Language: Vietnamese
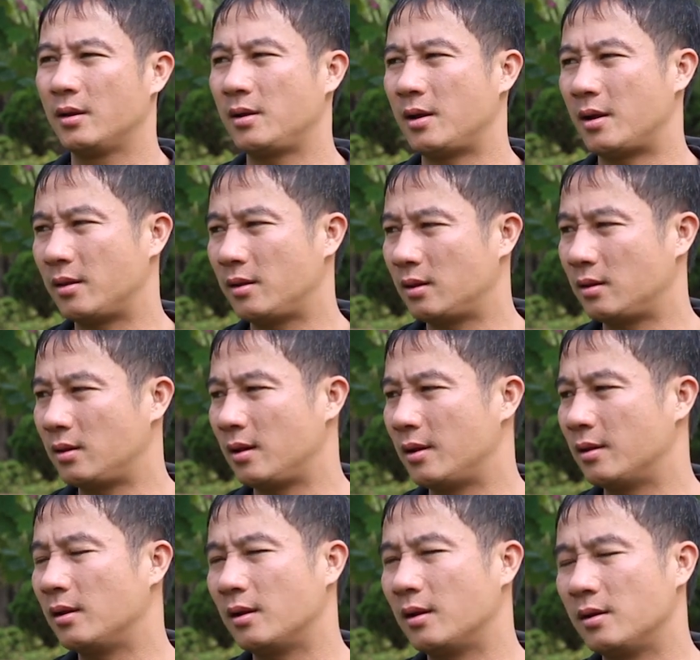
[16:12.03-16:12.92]
thể, thể,
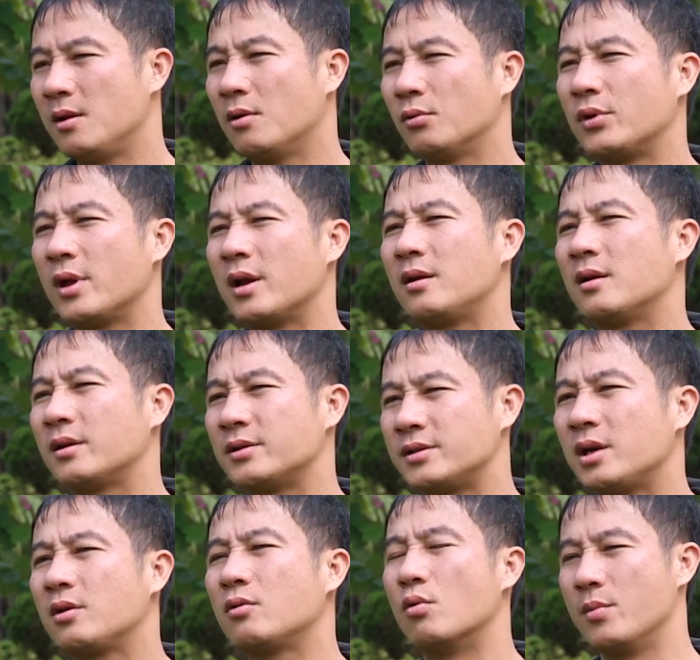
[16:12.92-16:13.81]
thể, thể điều tiết được cái
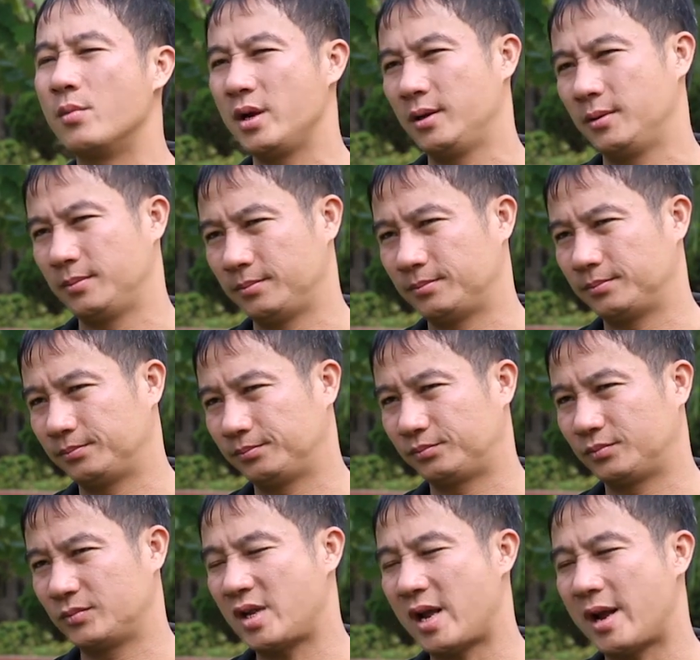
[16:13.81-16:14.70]
sức của mình.
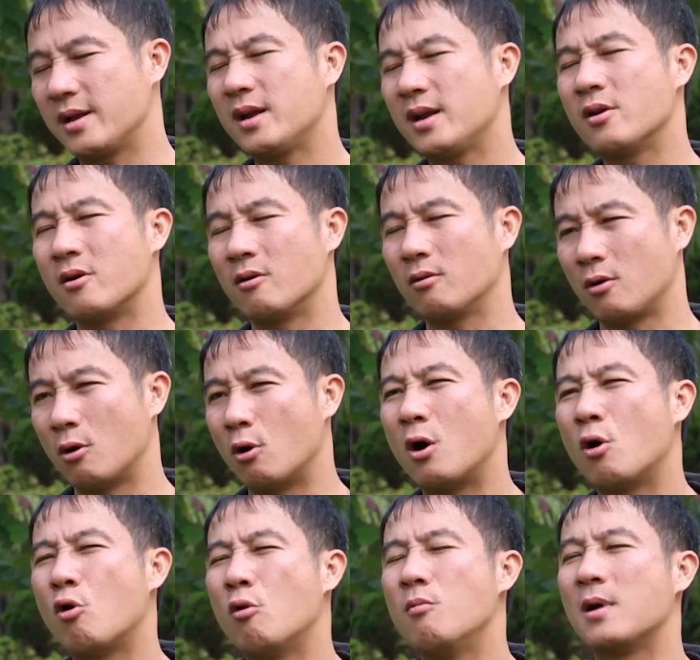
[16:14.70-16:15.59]
Thì anh nghĩ nó
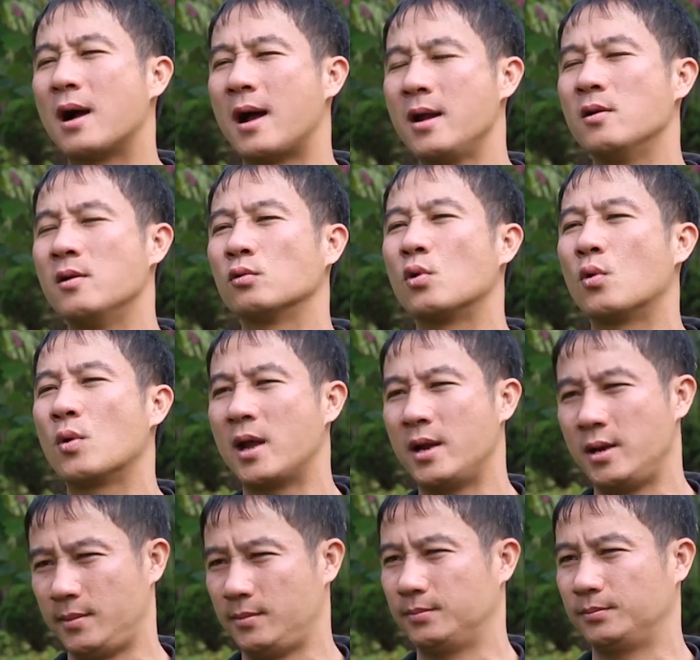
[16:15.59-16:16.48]
có gồm cả hai yếu tố đấy.